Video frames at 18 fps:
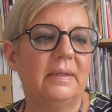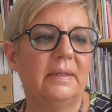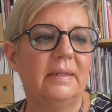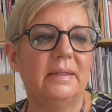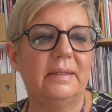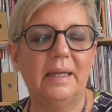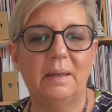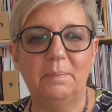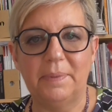
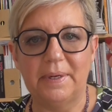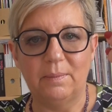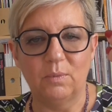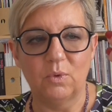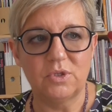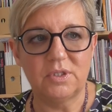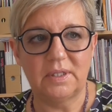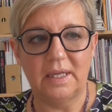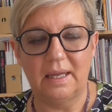del,
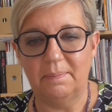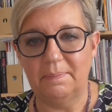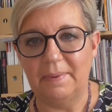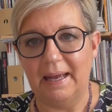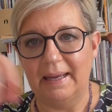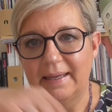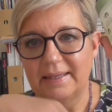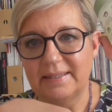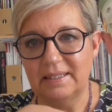primo step
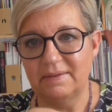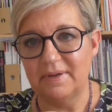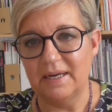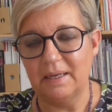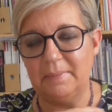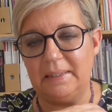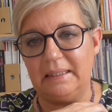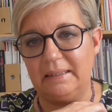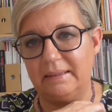anche se
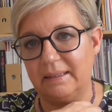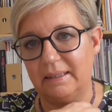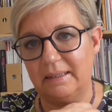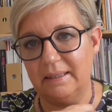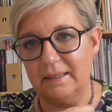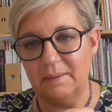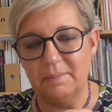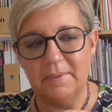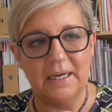veramente
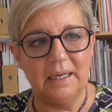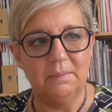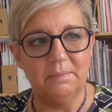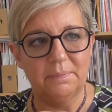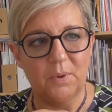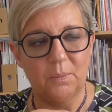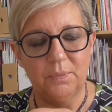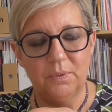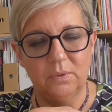ne rimane
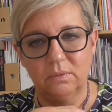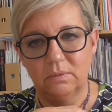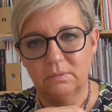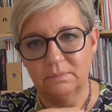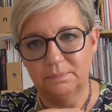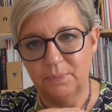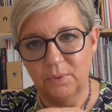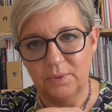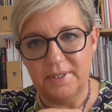proprio
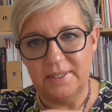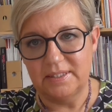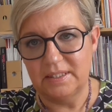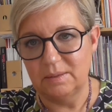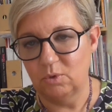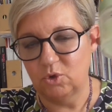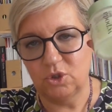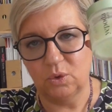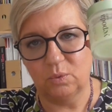
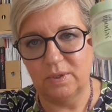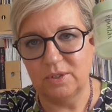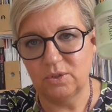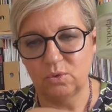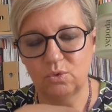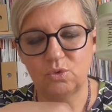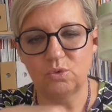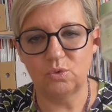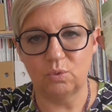pochissimo cioè
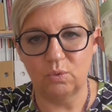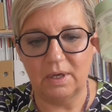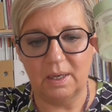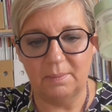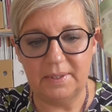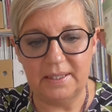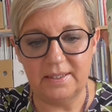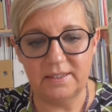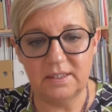questo
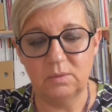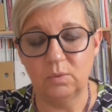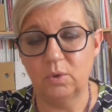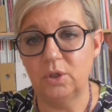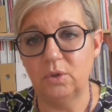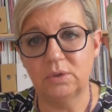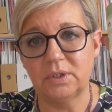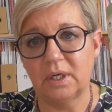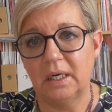strucca benissimo
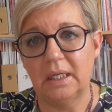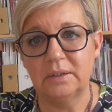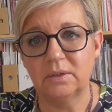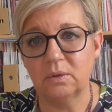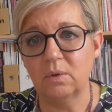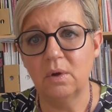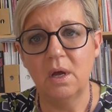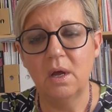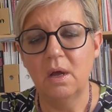io tra
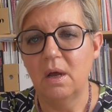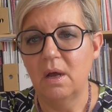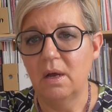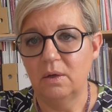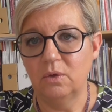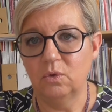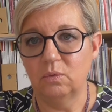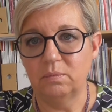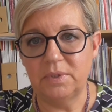l'altro
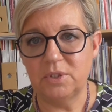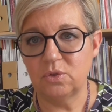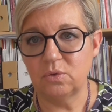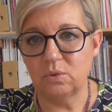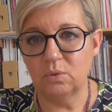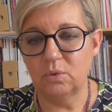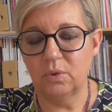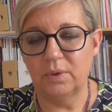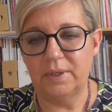non mi
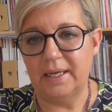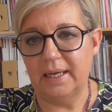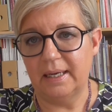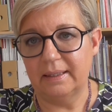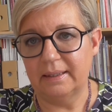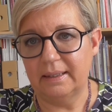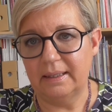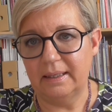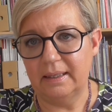strucco
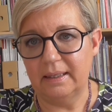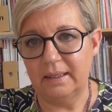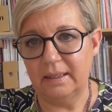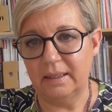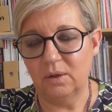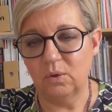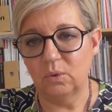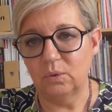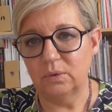
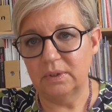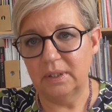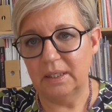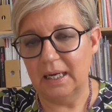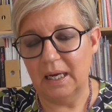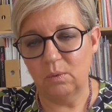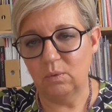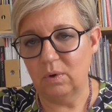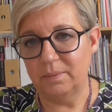neanche con
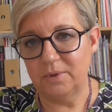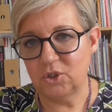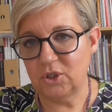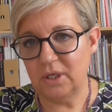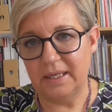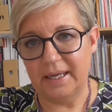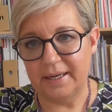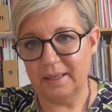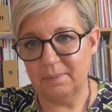l'acqua
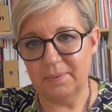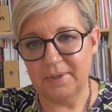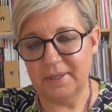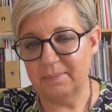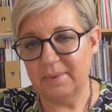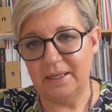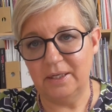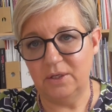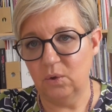micellare
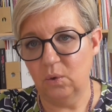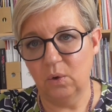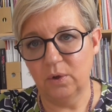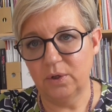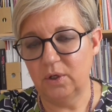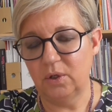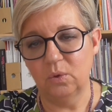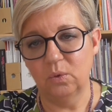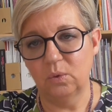prima gli
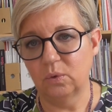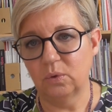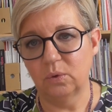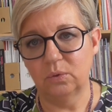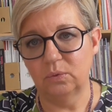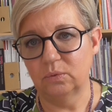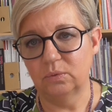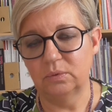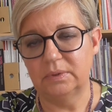occhi o
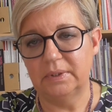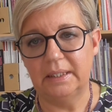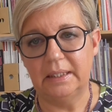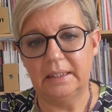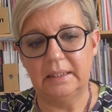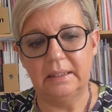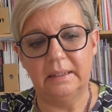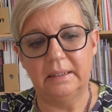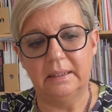con
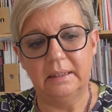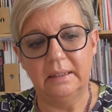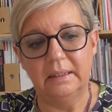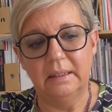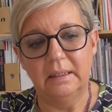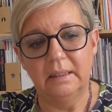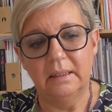un